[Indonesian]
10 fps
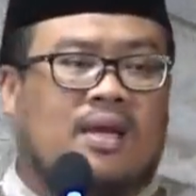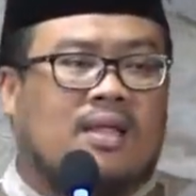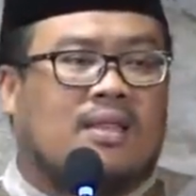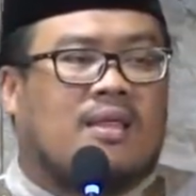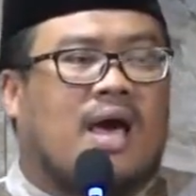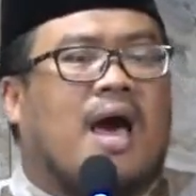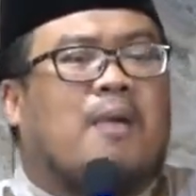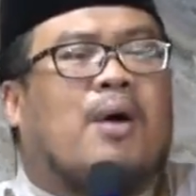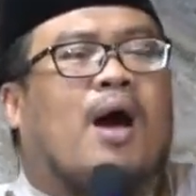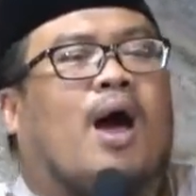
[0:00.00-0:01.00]

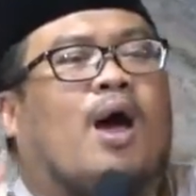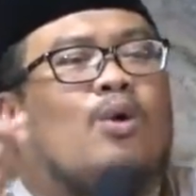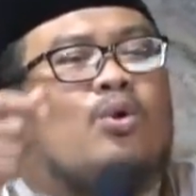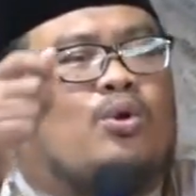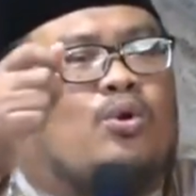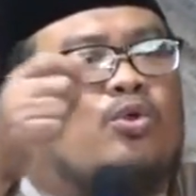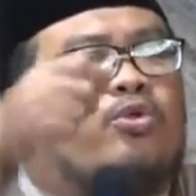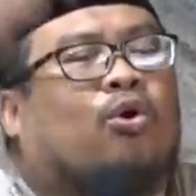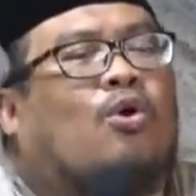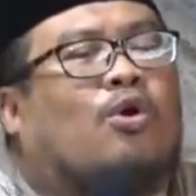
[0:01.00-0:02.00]
Zahaba ahlud
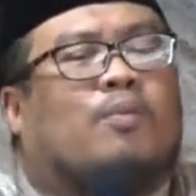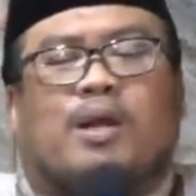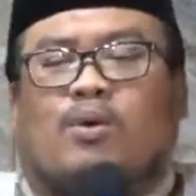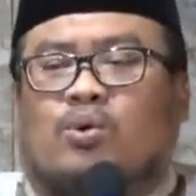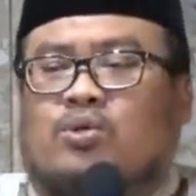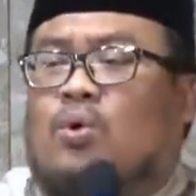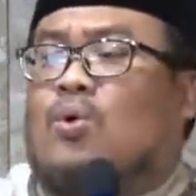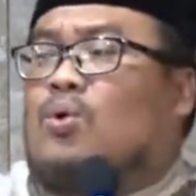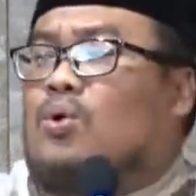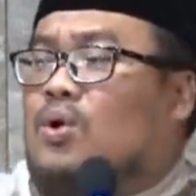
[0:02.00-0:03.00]
duthur bil
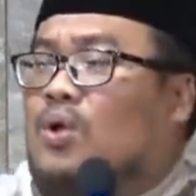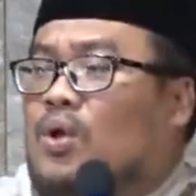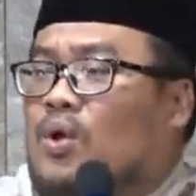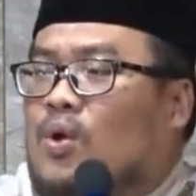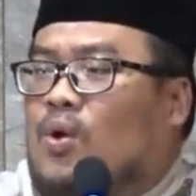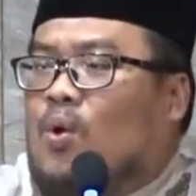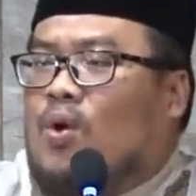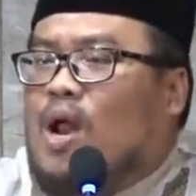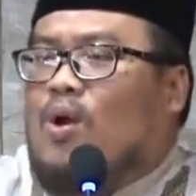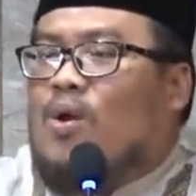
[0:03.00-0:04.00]
ujur.
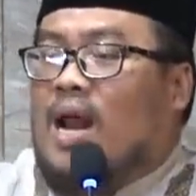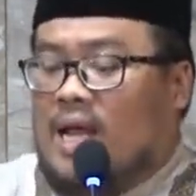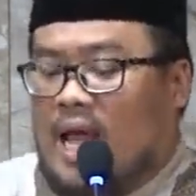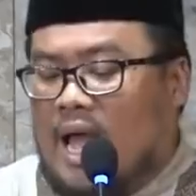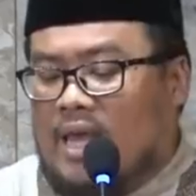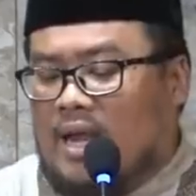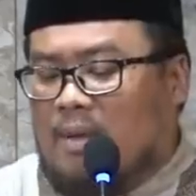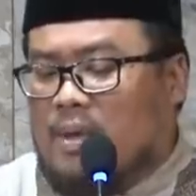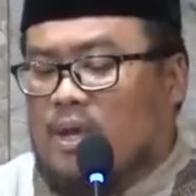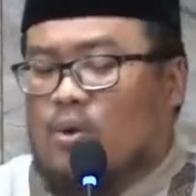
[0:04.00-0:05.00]
Orang-orang kaya
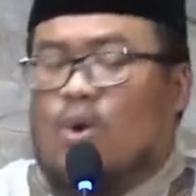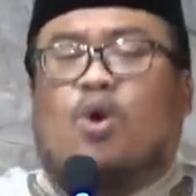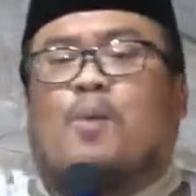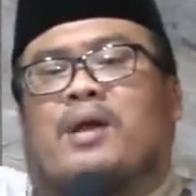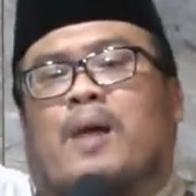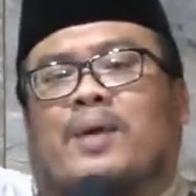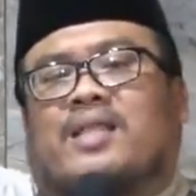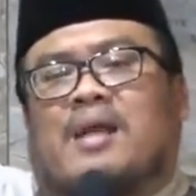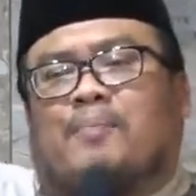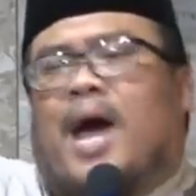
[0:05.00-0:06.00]
lebih dulu
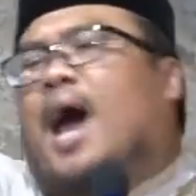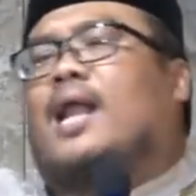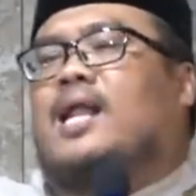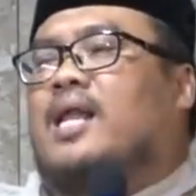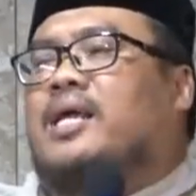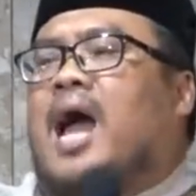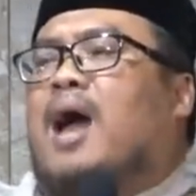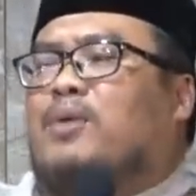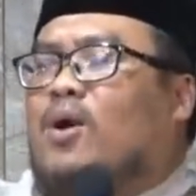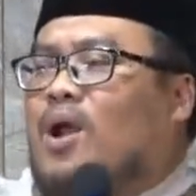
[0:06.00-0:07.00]
mendapatkan pahala dari
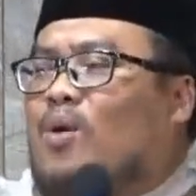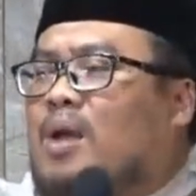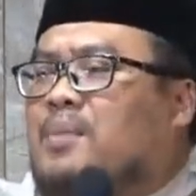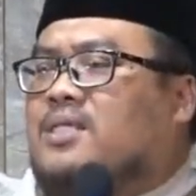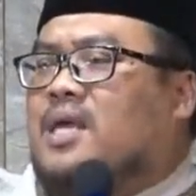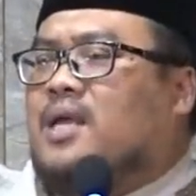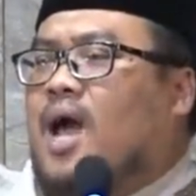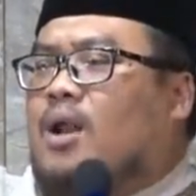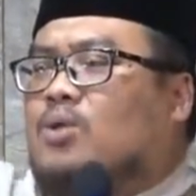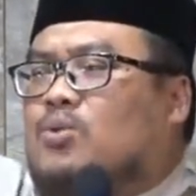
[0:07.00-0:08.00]
kami orang-orang miskin
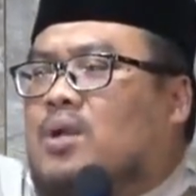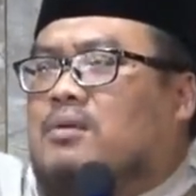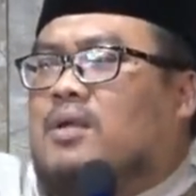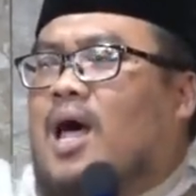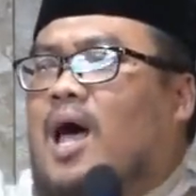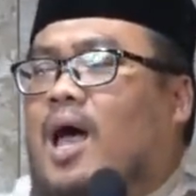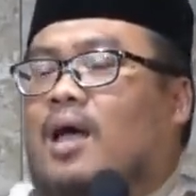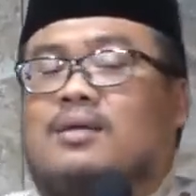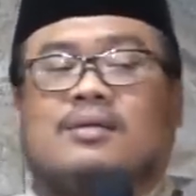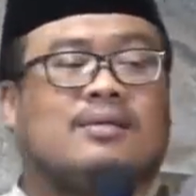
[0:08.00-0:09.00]
ya Rasulullah.
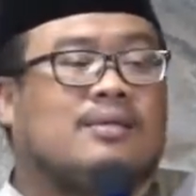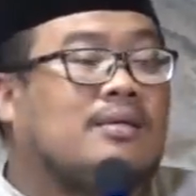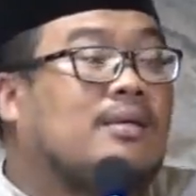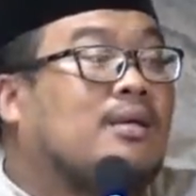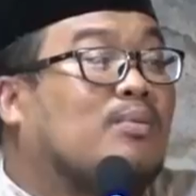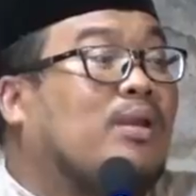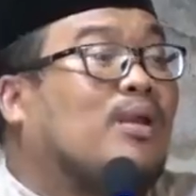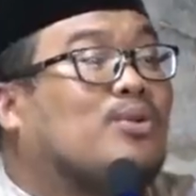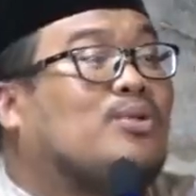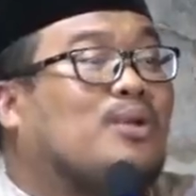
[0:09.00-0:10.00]
Kemudian
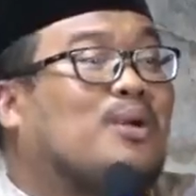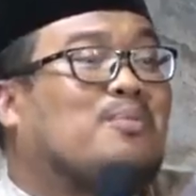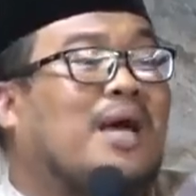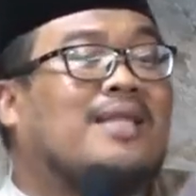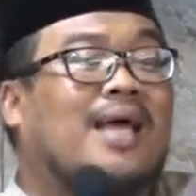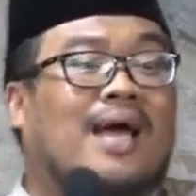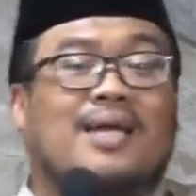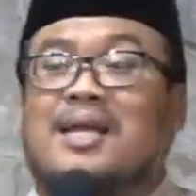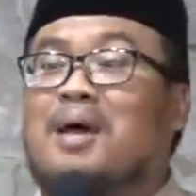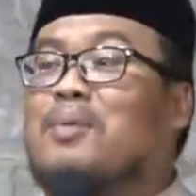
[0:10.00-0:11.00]
Rasulullah
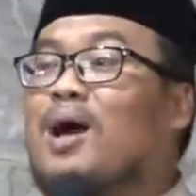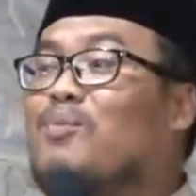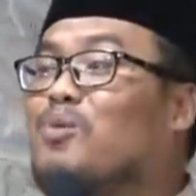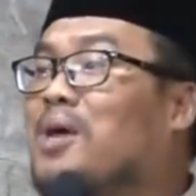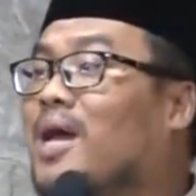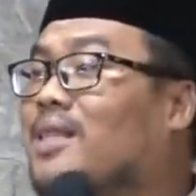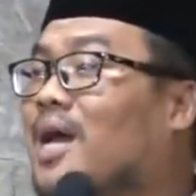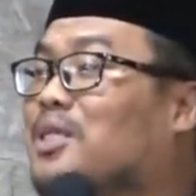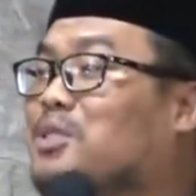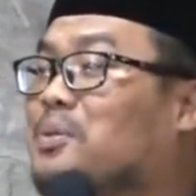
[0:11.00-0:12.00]
mengatakan, "Kenapa kamu
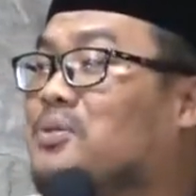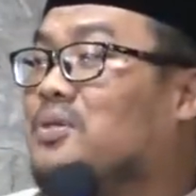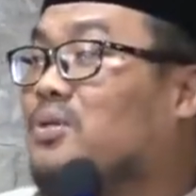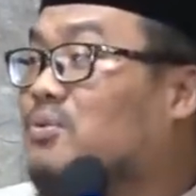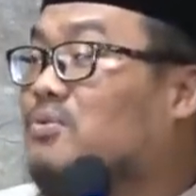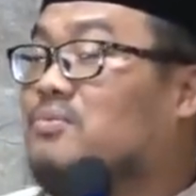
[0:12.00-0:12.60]
mengatakan seperti itu?"